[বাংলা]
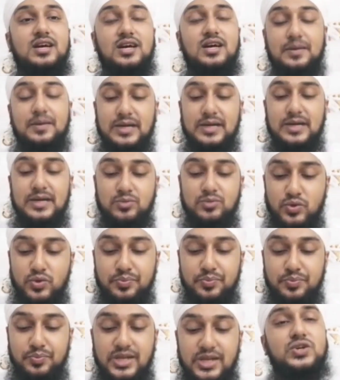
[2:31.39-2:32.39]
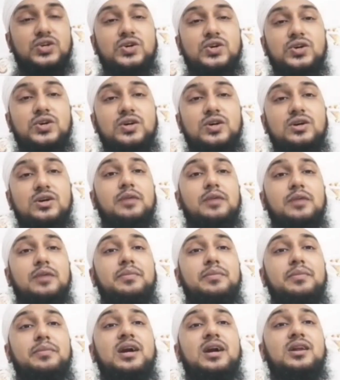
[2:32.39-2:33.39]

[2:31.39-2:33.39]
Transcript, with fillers: আমার মুরব্বীরা সহ আমার